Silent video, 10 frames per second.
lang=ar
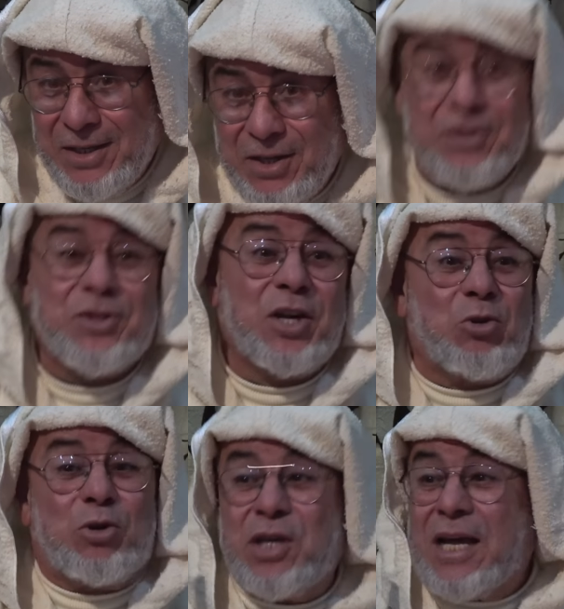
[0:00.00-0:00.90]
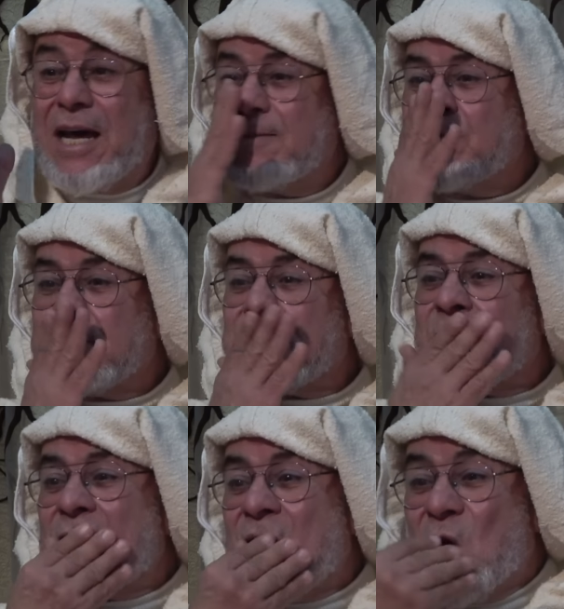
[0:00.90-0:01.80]
اذا التيك توك ديالها
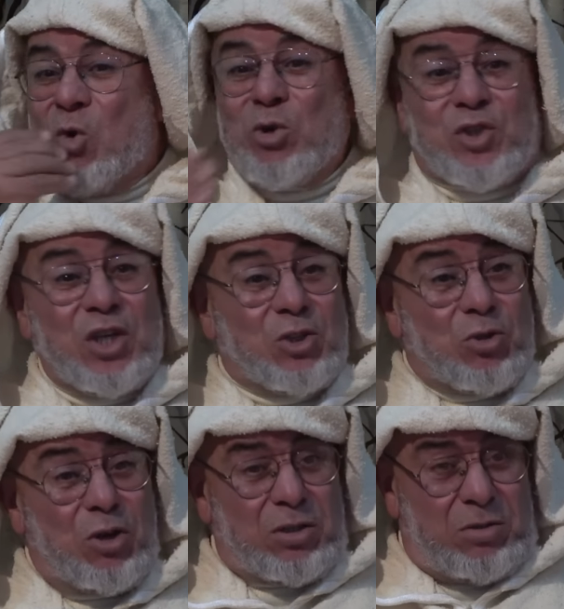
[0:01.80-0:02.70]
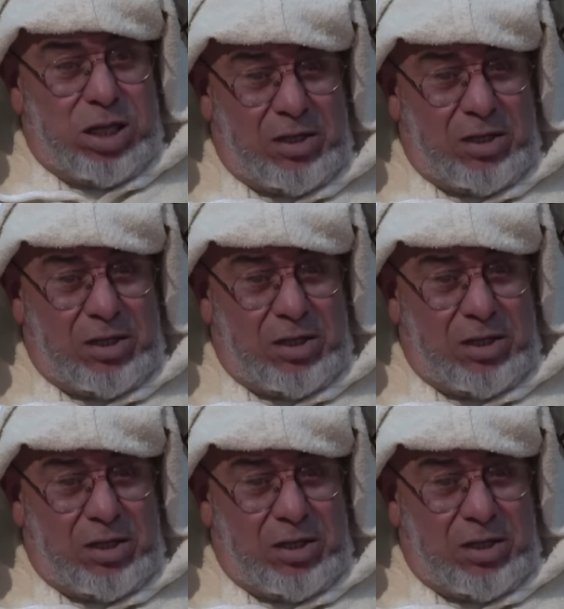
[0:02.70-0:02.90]
والتيك توك